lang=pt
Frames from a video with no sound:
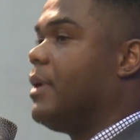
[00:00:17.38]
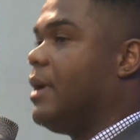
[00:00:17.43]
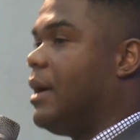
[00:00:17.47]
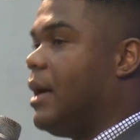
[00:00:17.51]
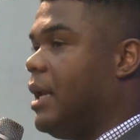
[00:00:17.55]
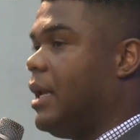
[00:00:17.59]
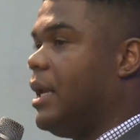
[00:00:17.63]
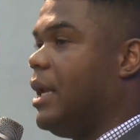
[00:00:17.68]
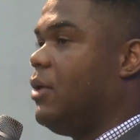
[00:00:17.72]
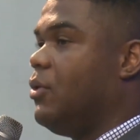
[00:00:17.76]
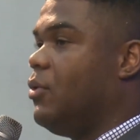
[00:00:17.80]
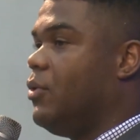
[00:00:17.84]

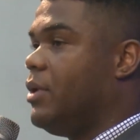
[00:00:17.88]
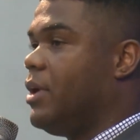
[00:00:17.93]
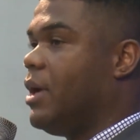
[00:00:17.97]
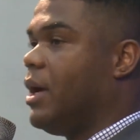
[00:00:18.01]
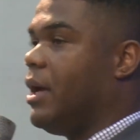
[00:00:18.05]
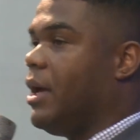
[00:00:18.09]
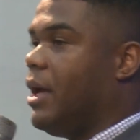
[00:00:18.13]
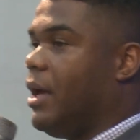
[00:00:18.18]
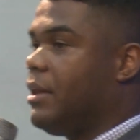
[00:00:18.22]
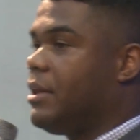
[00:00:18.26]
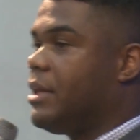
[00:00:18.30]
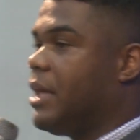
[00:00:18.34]
Aleluia.
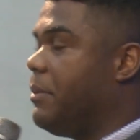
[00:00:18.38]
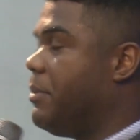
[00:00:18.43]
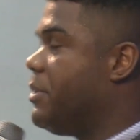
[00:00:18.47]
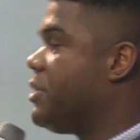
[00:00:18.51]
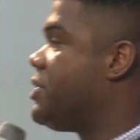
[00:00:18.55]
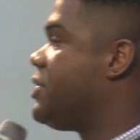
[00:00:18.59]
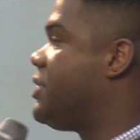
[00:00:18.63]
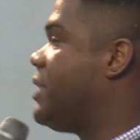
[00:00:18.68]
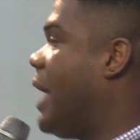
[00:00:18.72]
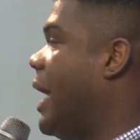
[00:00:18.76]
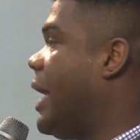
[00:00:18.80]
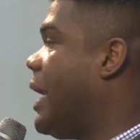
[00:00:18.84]
Ele é, tem
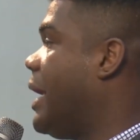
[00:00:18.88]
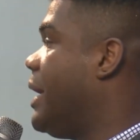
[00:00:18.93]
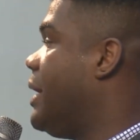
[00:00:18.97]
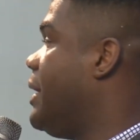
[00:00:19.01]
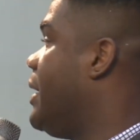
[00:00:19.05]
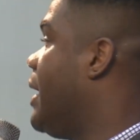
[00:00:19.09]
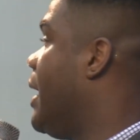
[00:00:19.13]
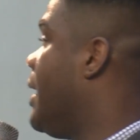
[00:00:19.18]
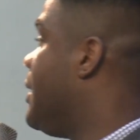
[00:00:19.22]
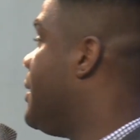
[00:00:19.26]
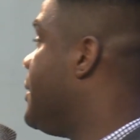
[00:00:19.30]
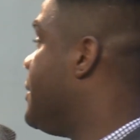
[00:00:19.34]
mistério
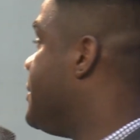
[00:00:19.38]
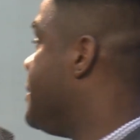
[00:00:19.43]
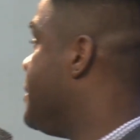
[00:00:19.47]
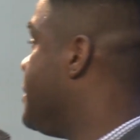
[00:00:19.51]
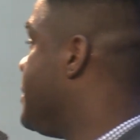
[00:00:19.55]
aí, hein?